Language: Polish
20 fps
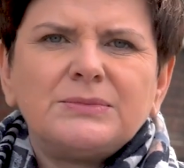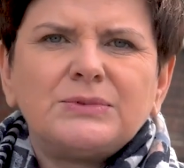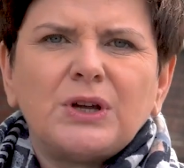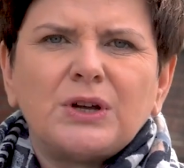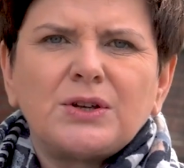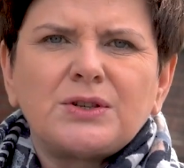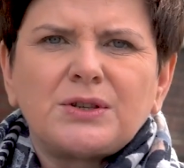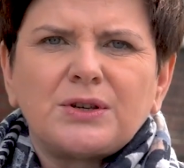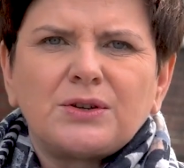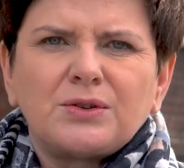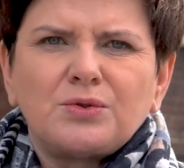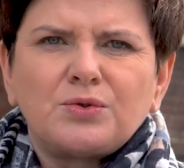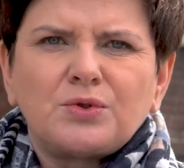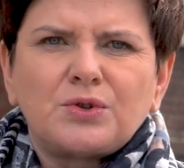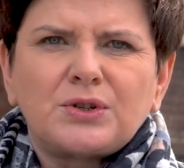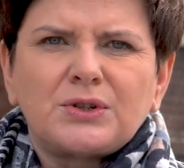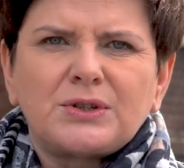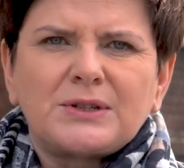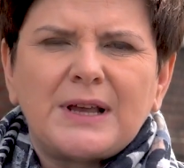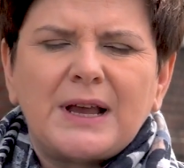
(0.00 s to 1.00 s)
to, co już
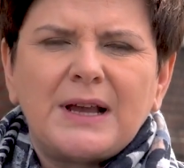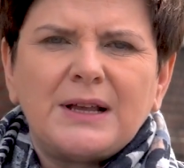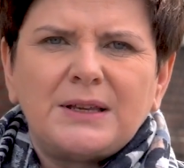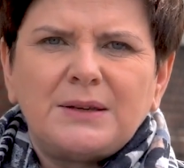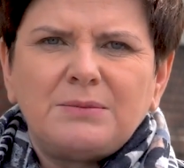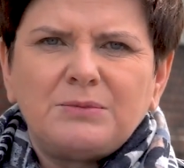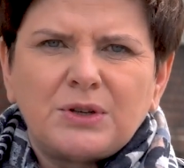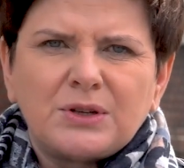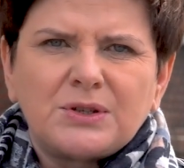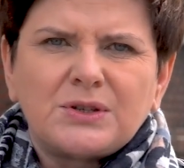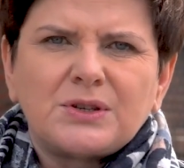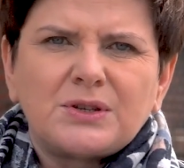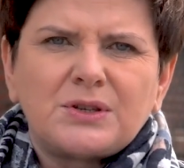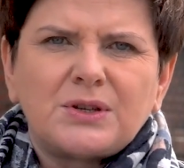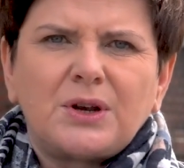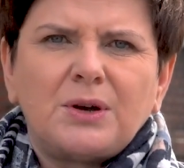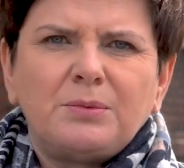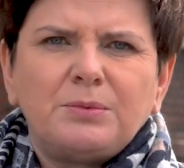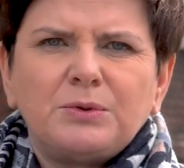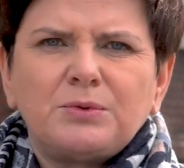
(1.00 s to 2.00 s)
za nim, to, co
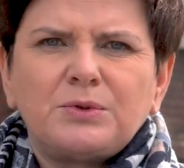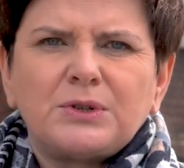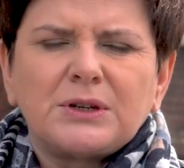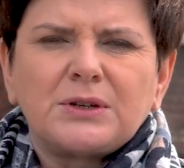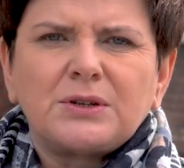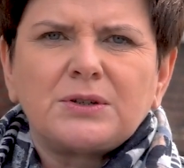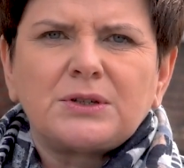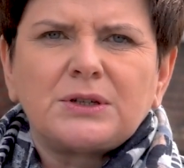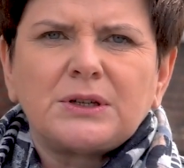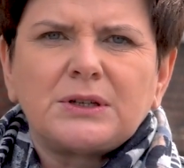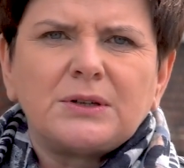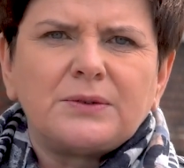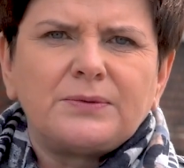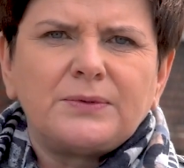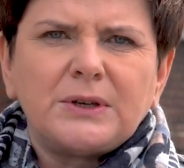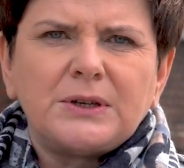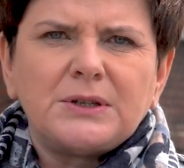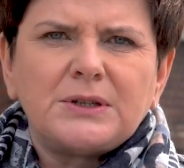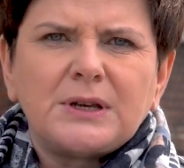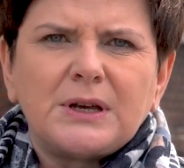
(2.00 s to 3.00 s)
zrobił, czego się
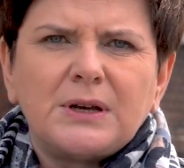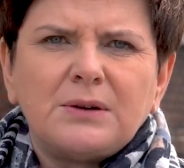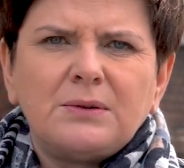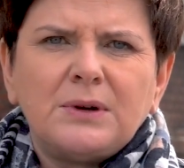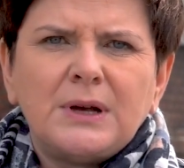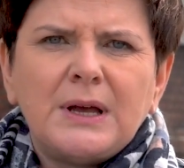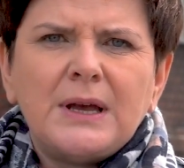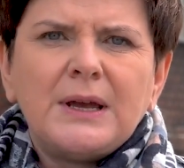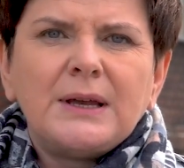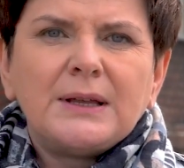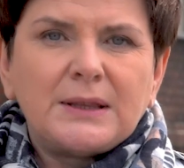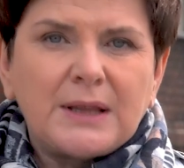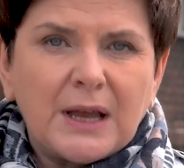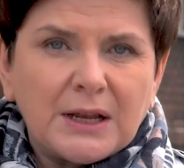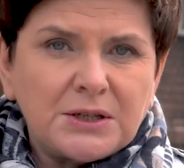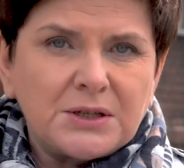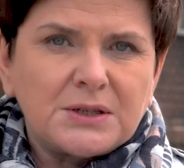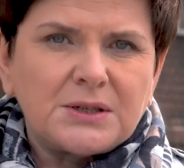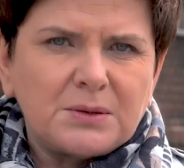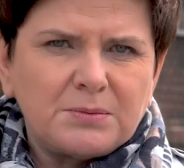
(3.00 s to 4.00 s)
dowiedział,
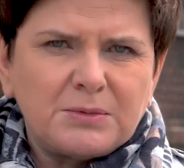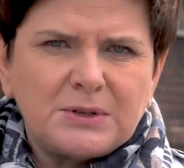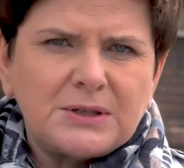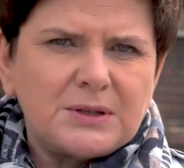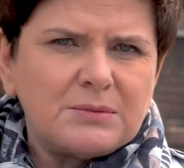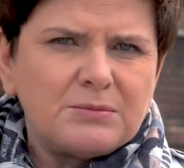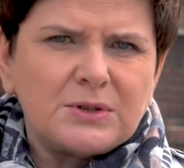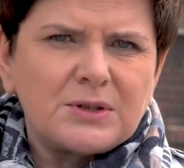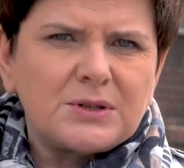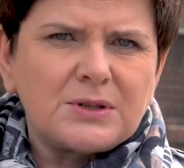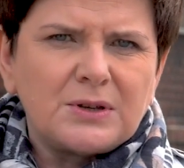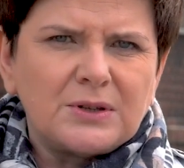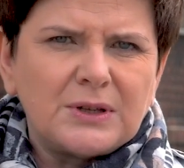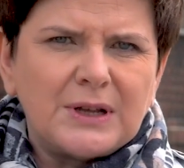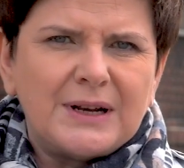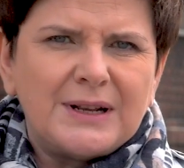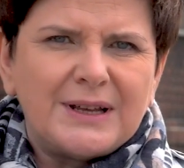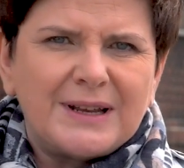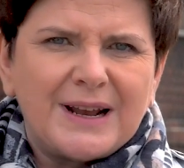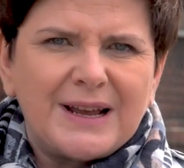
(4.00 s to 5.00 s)
dacie sobie z tym
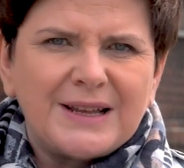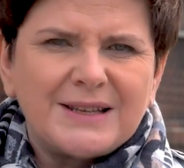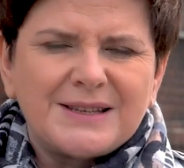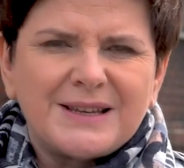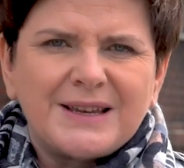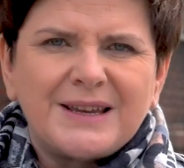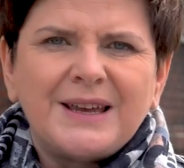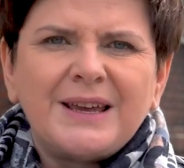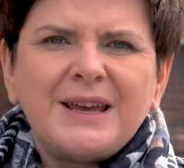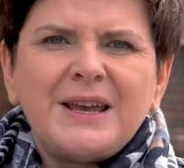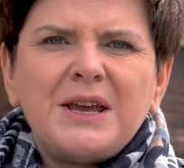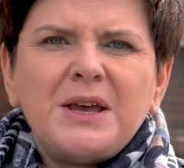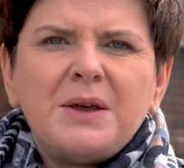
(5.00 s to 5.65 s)
doskonale radę,